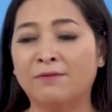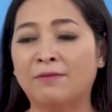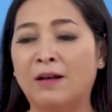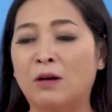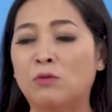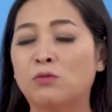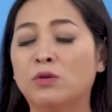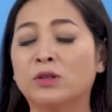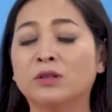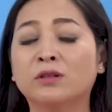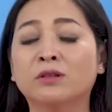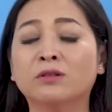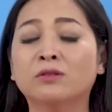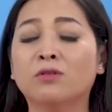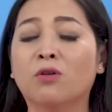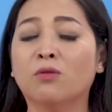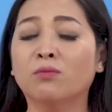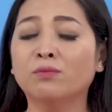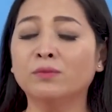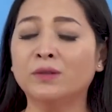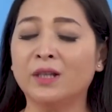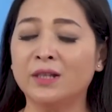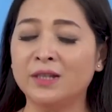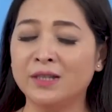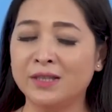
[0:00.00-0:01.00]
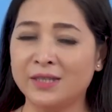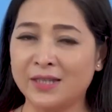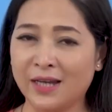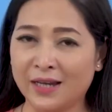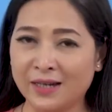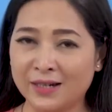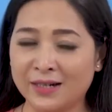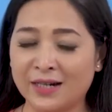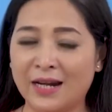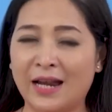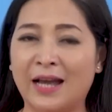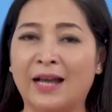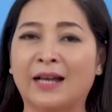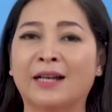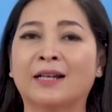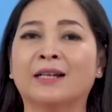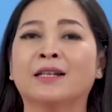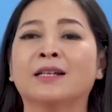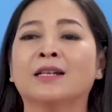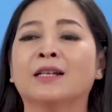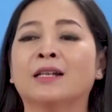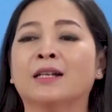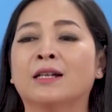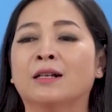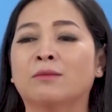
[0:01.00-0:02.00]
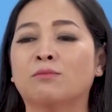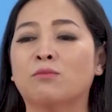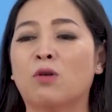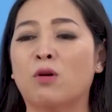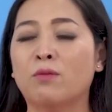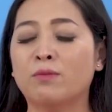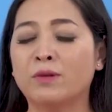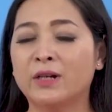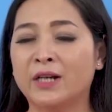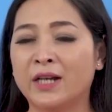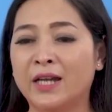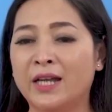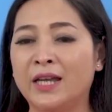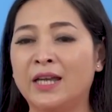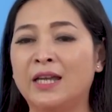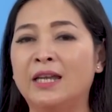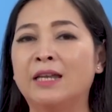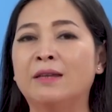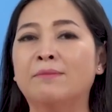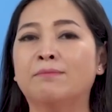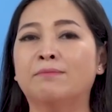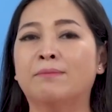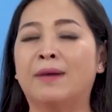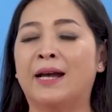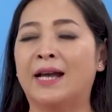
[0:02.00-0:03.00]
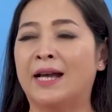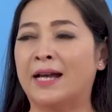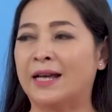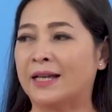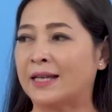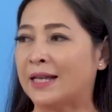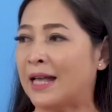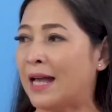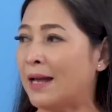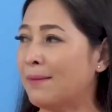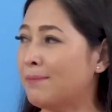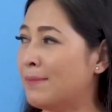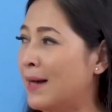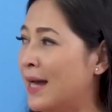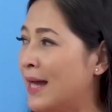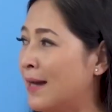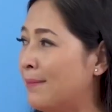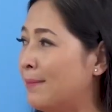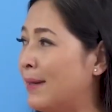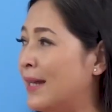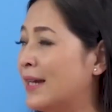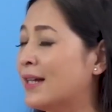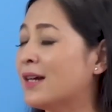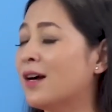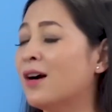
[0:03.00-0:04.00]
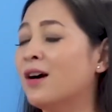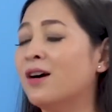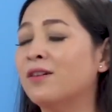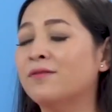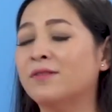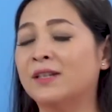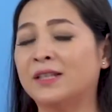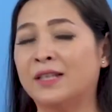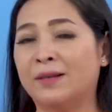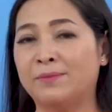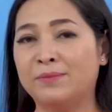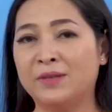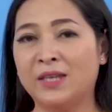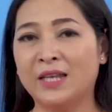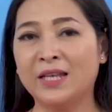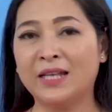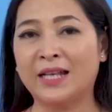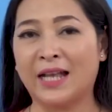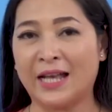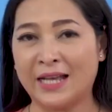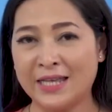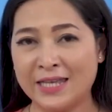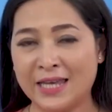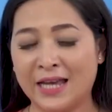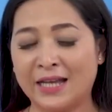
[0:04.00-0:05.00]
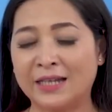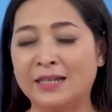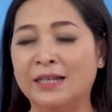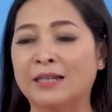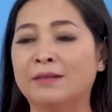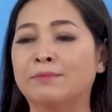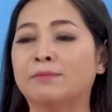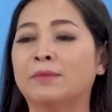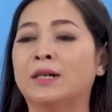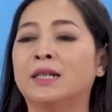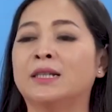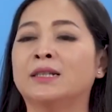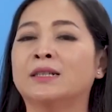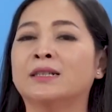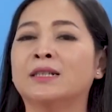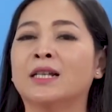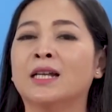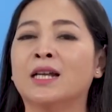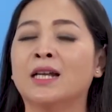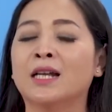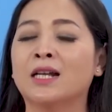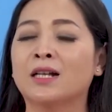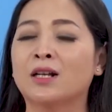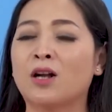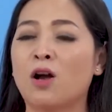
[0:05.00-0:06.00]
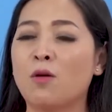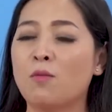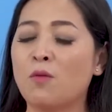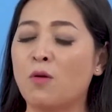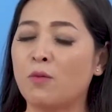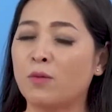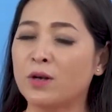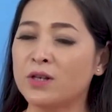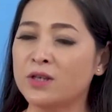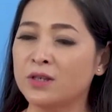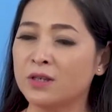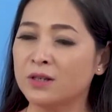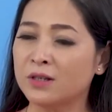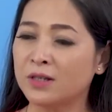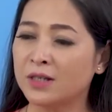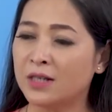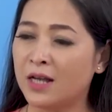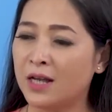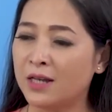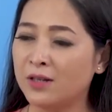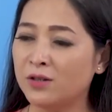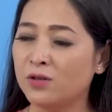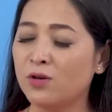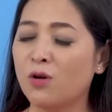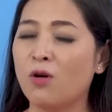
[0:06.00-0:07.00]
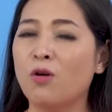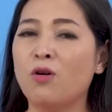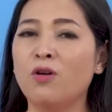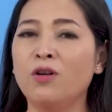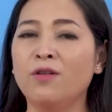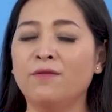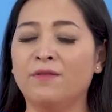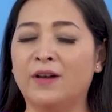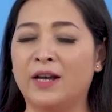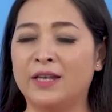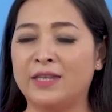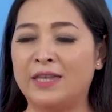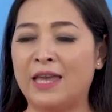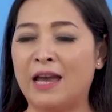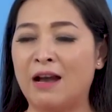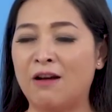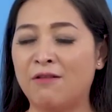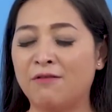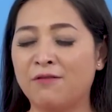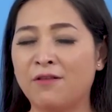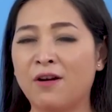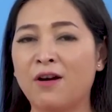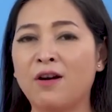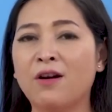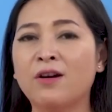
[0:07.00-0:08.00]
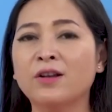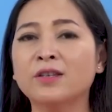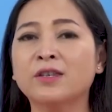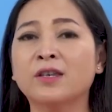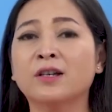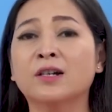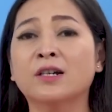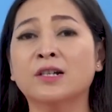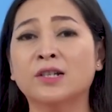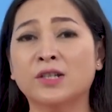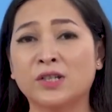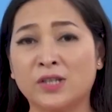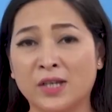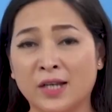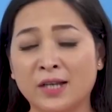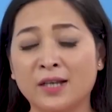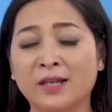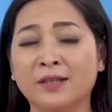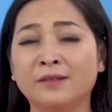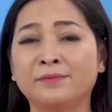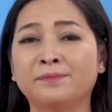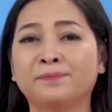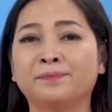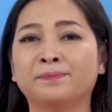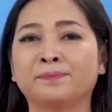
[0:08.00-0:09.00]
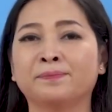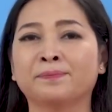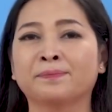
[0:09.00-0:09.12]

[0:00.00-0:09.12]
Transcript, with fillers: Và Quỳnh Hương cũng tin chắc rằng một khi mà cả ba mẹ con và thậm chí cả gia đình mình có một cái sự kết nối và giao phó cho ơn trên,